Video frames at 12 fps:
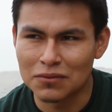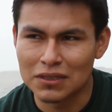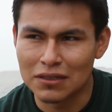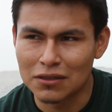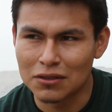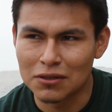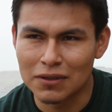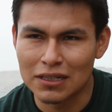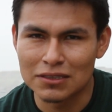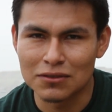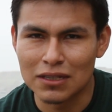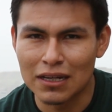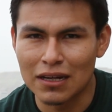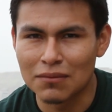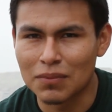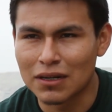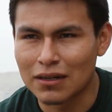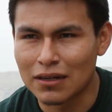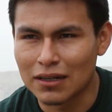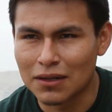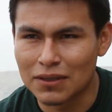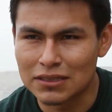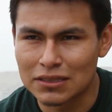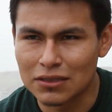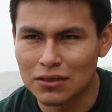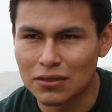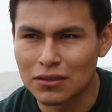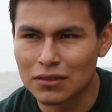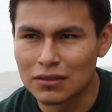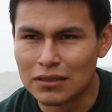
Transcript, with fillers: obtenido a nivel nacional para la grabación